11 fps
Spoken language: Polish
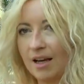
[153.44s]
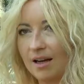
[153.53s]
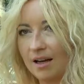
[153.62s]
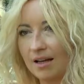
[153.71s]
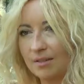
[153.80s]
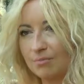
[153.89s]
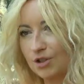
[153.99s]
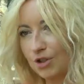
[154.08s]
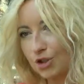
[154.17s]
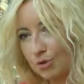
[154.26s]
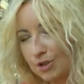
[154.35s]
e,
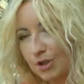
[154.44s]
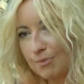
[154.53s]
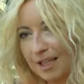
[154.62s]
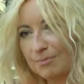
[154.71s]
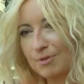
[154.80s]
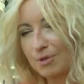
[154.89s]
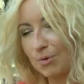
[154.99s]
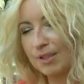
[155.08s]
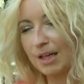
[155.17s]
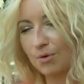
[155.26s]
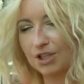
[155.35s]
no i żeby to jakby
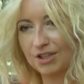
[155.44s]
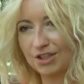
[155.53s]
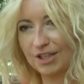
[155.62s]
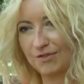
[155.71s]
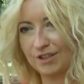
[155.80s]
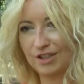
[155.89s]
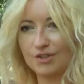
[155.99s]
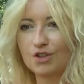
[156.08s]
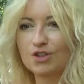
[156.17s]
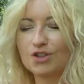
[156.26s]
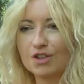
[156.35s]
przekładało się też na
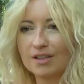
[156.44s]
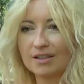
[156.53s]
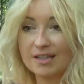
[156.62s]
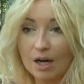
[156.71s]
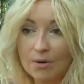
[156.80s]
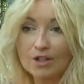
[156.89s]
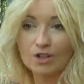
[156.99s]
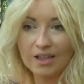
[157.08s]
efektywność e, całej